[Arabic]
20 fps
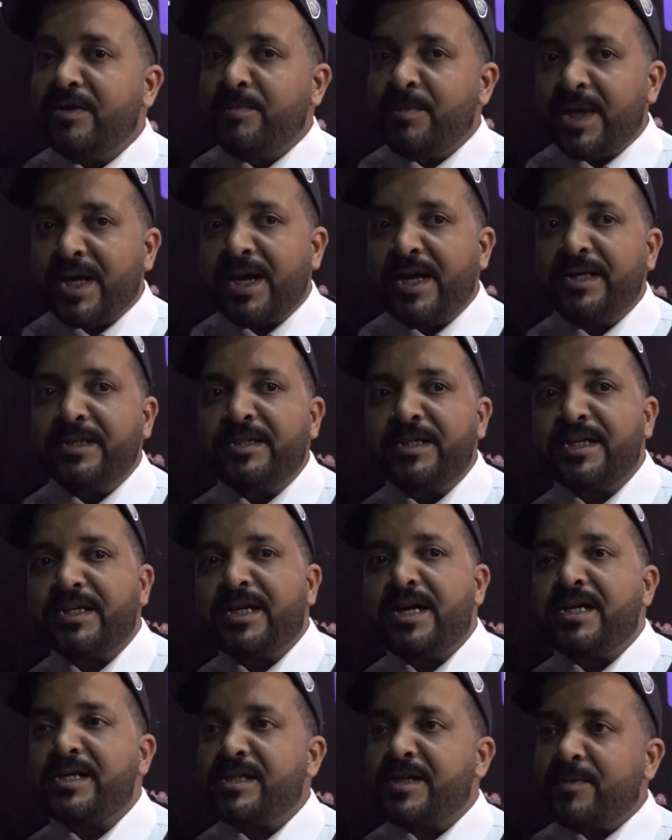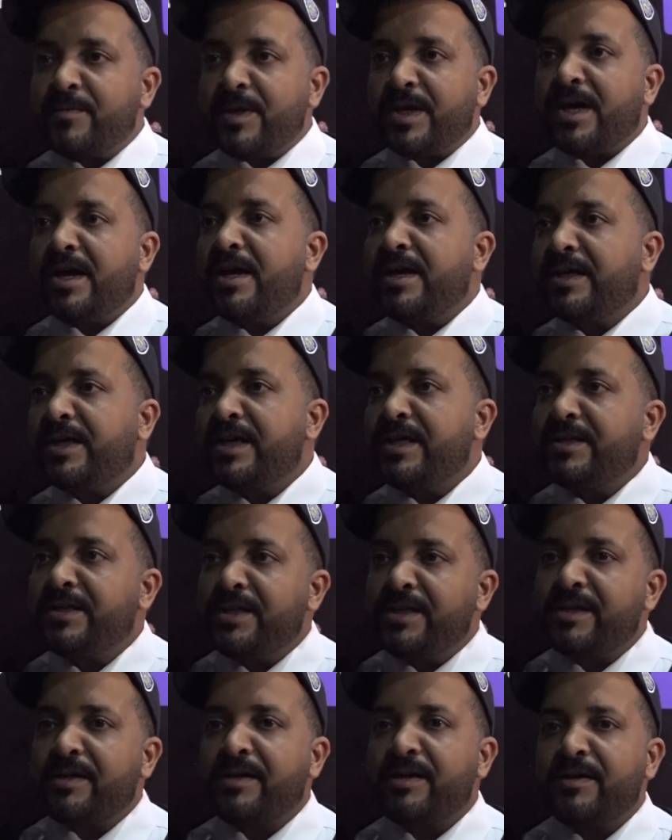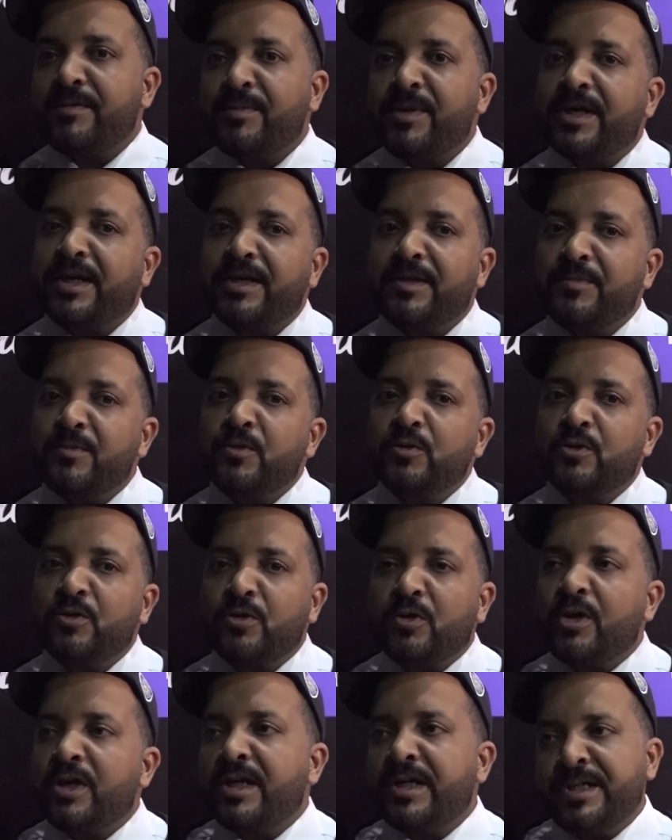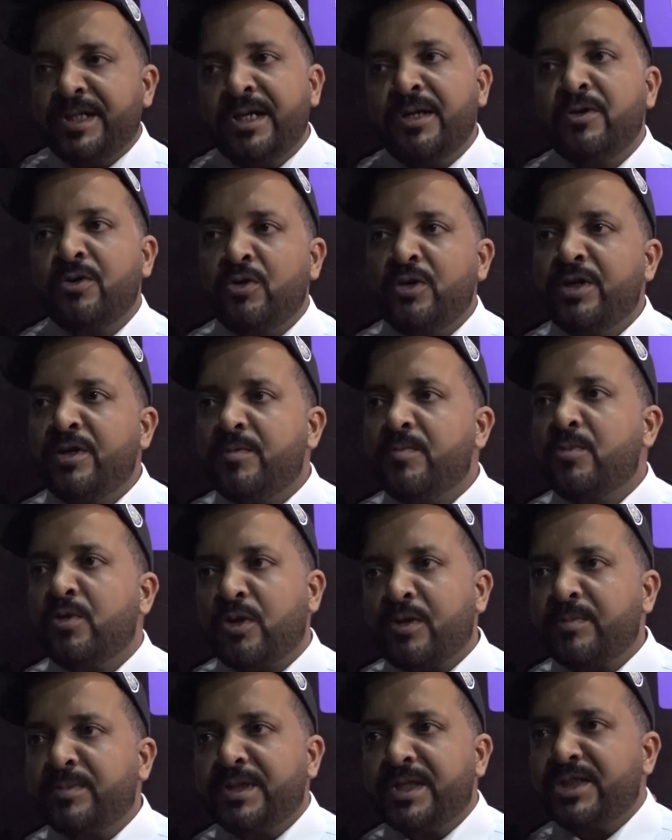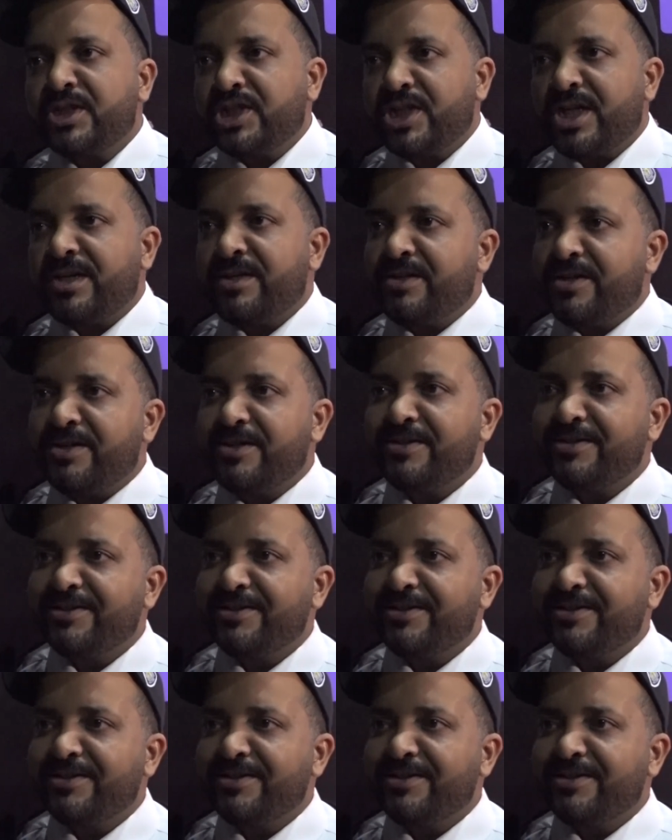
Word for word: بقى عندنا كازا بقى اكادير باقي مدن اخرى غنعلنوا عليهم مور رمضان ان شاء الله